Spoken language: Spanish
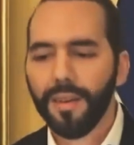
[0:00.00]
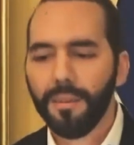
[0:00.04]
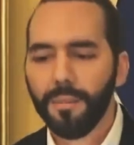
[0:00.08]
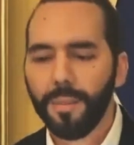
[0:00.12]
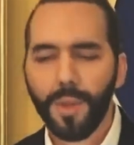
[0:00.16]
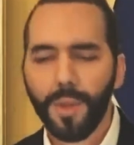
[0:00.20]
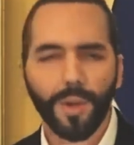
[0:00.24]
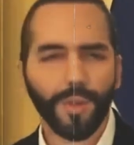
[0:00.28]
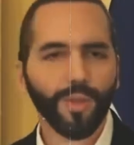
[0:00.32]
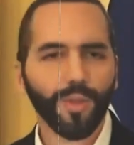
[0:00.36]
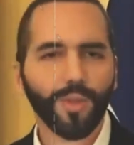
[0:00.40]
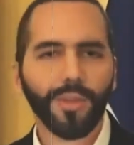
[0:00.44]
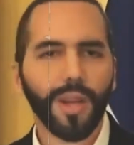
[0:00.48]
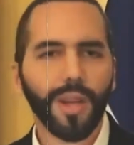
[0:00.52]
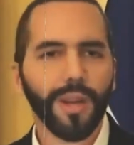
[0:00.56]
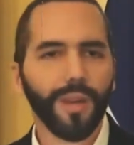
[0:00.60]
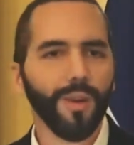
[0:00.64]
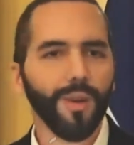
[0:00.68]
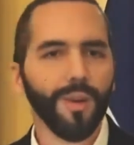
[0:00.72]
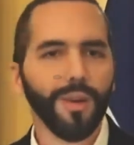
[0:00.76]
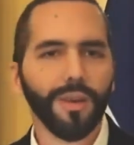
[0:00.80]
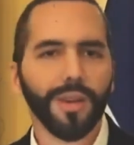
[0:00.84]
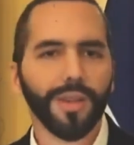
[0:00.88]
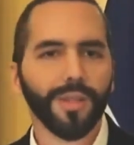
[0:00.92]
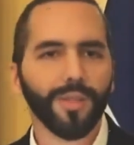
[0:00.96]
Pero eso
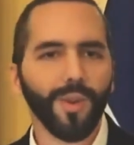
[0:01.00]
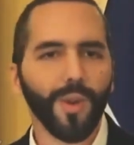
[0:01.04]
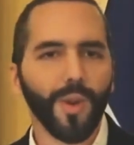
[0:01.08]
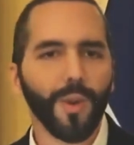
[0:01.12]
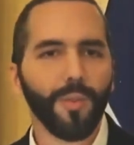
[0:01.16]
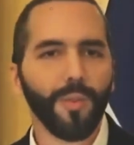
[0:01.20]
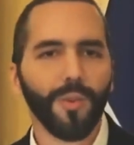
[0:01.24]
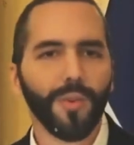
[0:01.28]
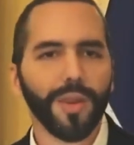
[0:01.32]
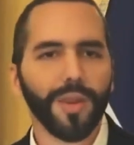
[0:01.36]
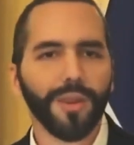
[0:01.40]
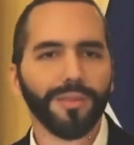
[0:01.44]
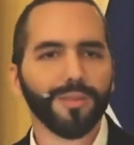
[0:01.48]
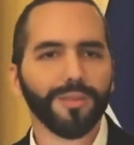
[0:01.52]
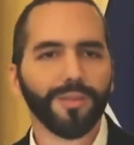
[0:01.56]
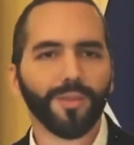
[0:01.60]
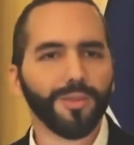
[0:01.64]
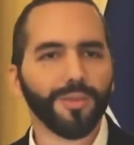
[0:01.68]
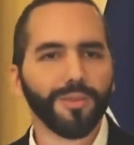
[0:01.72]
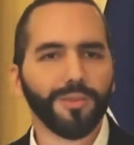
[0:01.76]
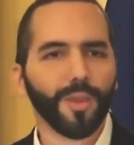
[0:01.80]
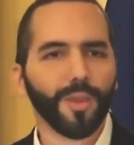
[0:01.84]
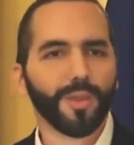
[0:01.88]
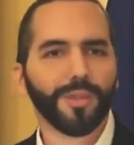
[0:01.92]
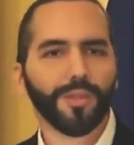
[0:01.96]
salió, esto lo publicó
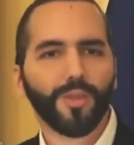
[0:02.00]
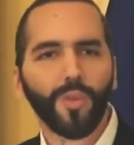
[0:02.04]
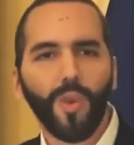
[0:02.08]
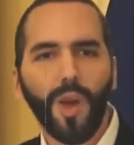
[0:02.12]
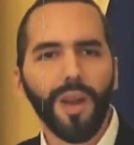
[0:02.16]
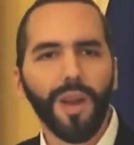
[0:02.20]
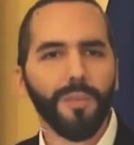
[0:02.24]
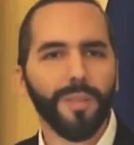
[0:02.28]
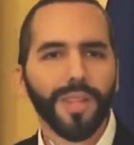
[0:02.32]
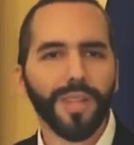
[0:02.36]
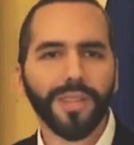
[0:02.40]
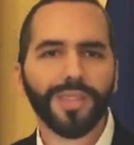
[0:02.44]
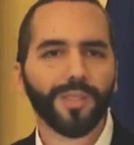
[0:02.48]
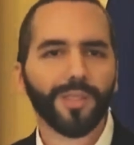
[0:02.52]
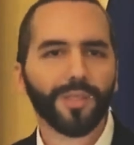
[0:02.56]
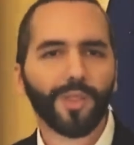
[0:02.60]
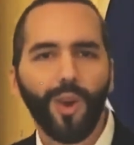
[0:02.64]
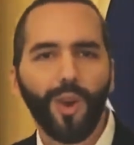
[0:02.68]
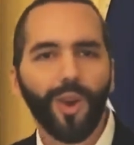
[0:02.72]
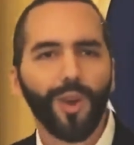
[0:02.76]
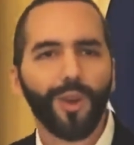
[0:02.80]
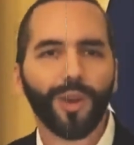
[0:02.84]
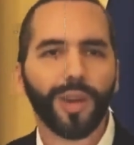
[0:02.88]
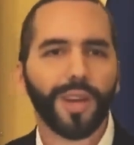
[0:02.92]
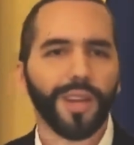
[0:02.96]
textualmente
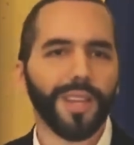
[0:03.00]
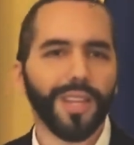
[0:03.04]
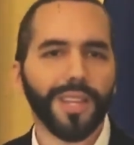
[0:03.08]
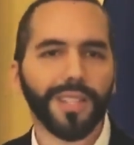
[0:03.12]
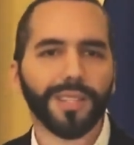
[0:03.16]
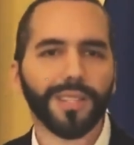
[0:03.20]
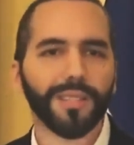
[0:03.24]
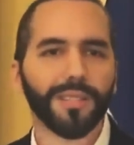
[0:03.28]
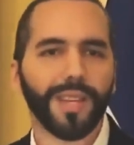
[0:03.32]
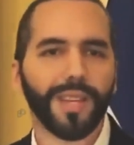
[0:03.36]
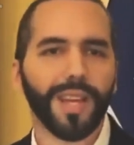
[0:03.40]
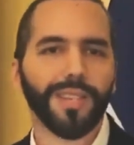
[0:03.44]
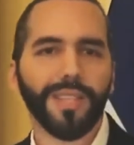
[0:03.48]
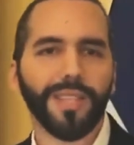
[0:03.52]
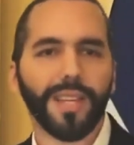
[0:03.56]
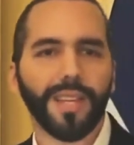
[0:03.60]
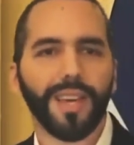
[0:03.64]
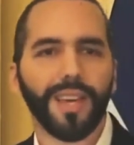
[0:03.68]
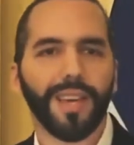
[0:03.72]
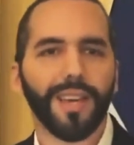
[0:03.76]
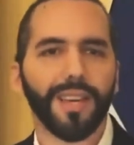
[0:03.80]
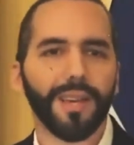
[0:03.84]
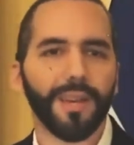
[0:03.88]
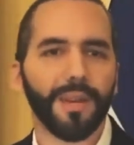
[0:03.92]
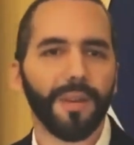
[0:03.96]
todo lo que dice es casi
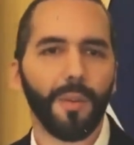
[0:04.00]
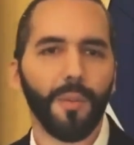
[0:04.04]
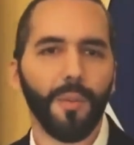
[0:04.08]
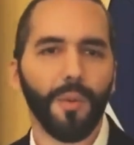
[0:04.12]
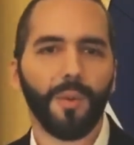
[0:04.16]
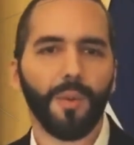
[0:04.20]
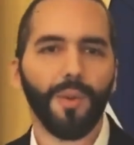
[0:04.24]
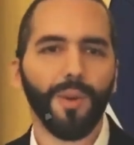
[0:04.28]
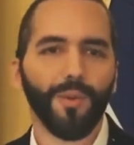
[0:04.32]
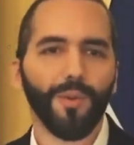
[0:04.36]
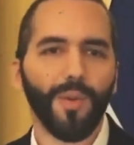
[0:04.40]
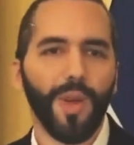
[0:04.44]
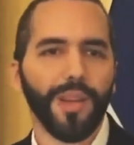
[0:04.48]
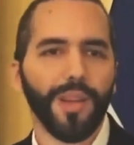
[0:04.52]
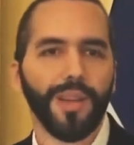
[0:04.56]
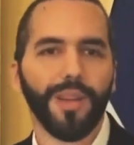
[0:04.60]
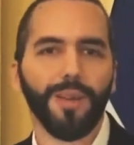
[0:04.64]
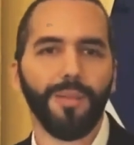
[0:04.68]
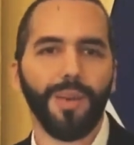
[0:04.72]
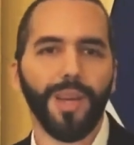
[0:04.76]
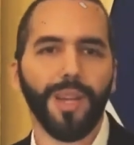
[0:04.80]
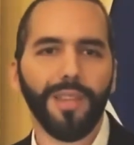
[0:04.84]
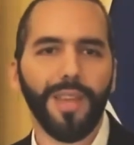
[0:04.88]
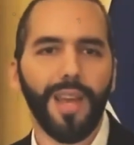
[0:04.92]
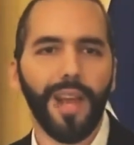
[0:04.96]
que como cuando
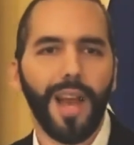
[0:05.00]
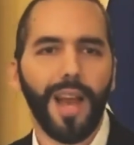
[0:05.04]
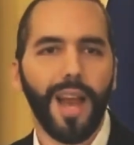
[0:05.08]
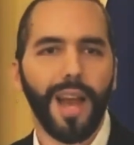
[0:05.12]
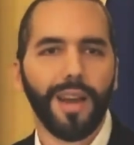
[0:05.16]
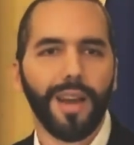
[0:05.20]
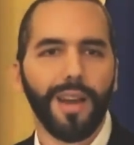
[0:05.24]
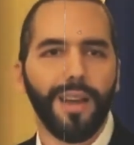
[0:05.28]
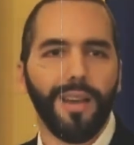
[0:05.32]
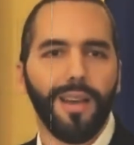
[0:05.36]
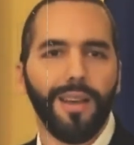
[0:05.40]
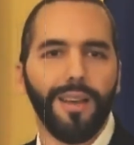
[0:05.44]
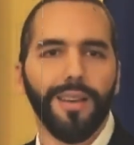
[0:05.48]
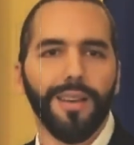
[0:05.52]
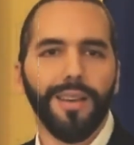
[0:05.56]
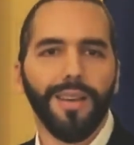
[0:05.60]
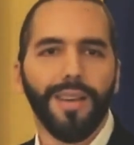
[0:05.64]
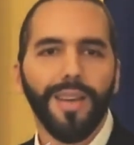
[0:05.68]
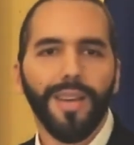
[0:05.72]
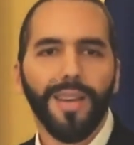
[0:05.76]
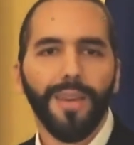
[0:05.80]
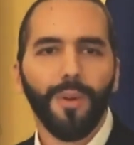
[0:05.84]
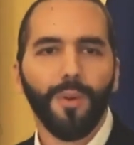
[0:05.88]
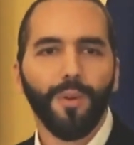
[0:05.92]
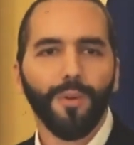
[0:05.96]
alguien viene y agarra
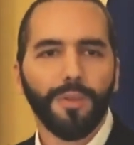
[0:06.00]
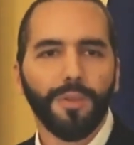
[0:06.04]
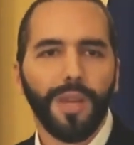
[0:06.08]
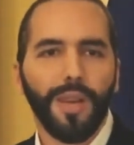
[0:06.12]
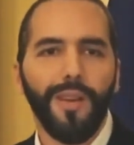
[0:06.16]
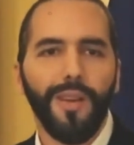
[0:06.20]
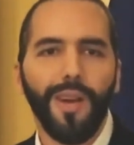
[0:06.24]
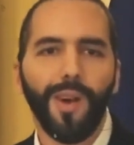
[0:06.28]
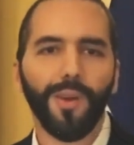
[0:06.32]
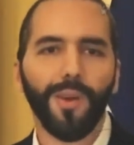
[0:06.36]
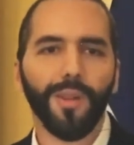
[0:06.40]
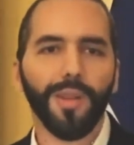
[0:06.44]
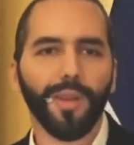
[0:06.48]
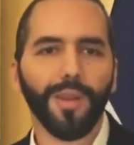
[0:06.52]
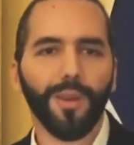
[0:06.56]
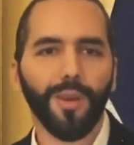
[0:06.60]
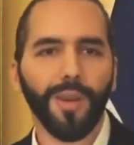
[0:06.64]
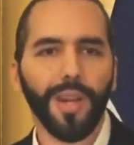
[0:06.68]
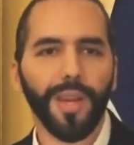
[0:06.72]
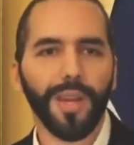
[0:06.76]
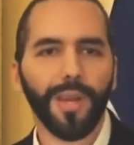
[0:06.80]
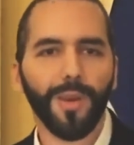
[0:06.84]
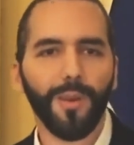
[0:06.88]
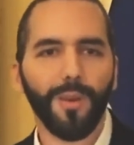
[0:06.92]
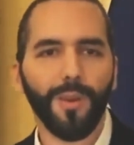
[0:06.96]
un trabajo del
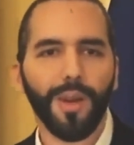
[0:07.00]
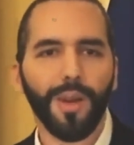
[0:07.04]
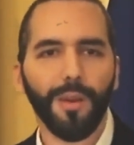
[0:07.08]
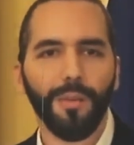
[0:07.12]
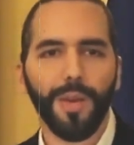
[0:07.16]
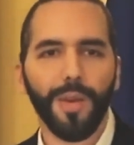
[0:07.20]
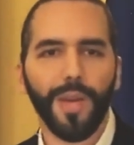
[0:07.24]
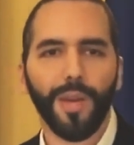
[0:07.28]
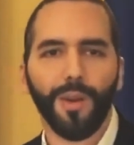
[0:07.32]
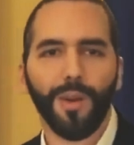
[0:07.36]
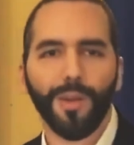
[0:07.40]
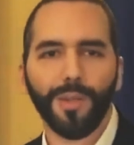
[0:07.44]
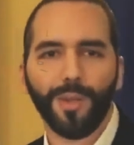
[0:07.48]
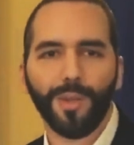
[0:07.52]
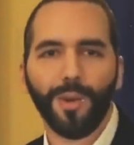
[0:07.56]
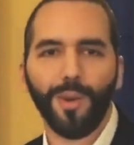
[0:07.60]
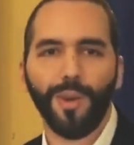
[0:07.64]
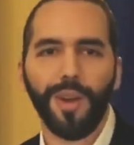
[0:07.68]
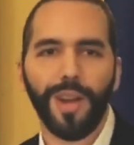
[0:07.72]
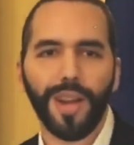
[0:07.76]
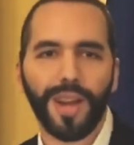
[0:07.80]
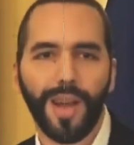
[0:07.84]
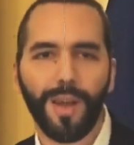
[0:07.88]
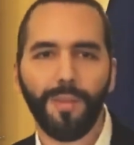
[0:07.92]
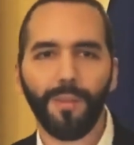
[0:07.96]
colegio de un amigo y
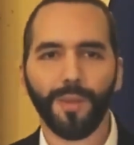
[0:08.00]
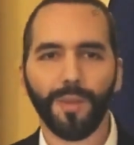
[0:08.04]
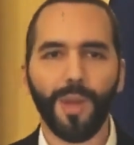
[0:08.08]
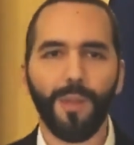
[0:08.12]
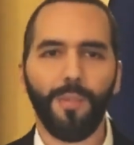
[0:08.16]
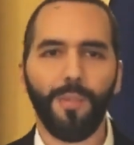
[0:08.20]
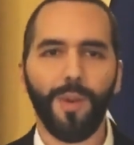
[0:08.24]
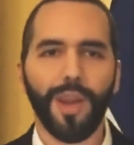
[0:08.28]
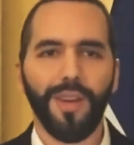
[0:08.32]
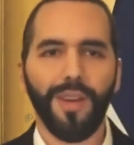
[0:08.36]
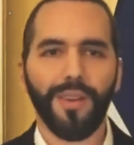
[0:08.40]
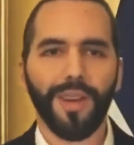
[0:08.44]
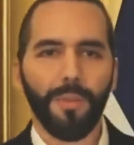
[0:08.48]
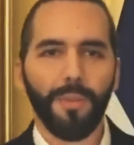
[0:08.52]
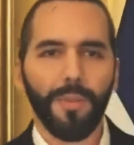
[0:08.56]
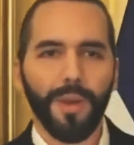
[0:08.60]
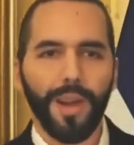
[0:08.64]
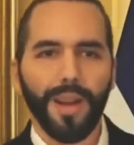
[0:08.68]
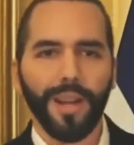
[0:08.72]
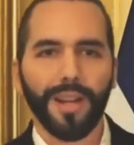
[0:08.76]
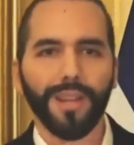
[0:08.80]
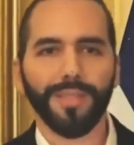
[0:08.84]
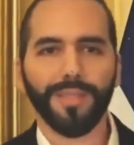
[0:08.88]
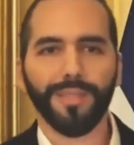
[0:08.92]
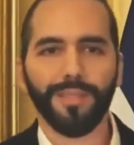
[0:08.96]
solo le cambia unas palabras
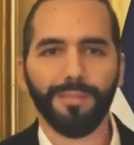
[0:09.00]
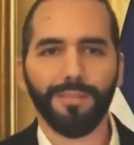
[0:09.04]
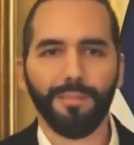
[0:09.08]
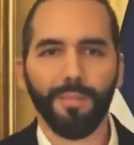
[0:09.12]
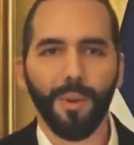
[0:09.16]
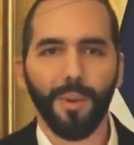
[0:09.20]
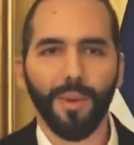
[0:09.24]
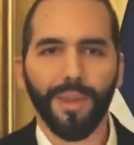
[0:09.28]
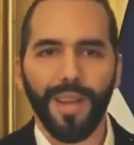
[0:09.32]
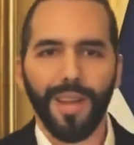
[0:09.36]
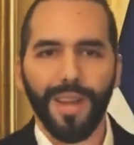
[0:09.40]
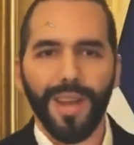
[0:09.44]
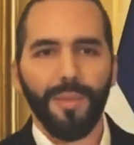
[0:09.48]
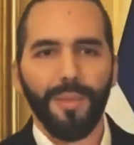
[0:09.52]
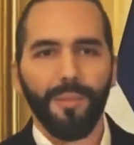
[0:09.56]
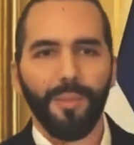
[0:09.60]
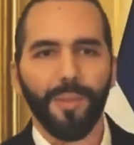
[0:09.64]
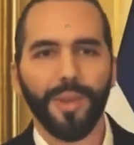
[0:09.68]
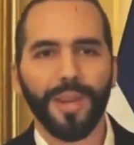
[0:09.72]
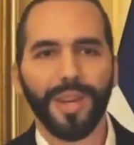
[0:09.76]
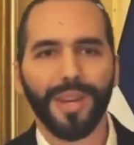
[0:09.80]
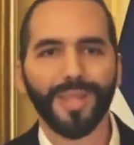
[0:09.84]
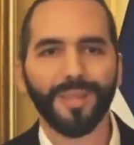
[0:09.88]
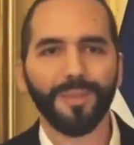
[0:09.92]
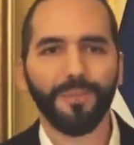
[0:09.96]
para que ponerle,
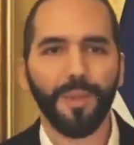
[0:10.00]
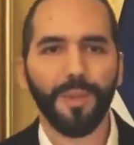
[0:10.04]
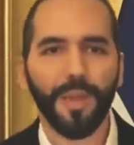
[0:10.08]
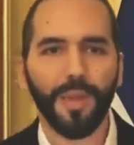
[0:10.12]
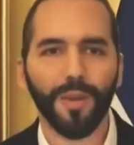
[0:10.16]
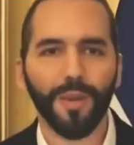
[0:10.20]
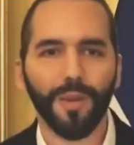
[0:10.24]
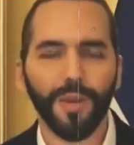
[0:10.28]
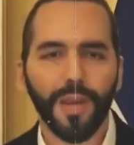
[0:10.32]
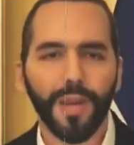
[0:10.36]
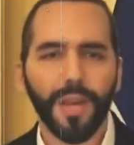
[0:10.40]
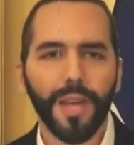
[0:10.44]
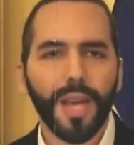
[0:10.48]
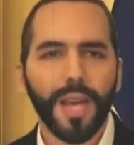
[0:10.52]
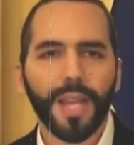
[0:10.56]
poner que es mío.